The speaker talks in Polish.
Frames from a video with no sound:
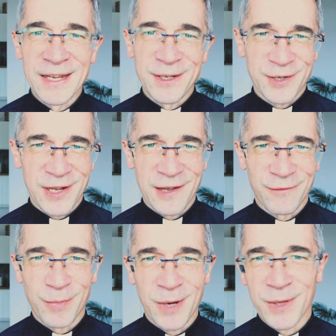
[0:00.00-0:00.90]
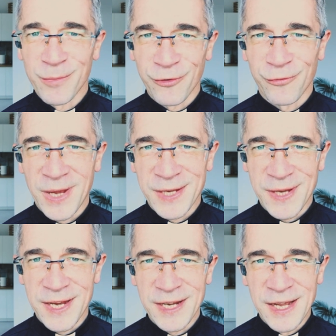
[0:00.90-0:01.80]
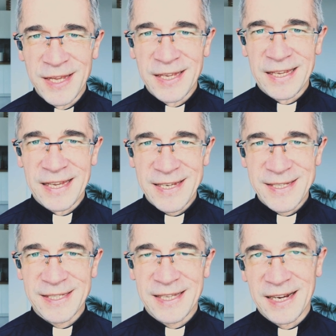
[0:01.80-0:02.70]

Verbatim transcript: że w obrębie murów miejskich jest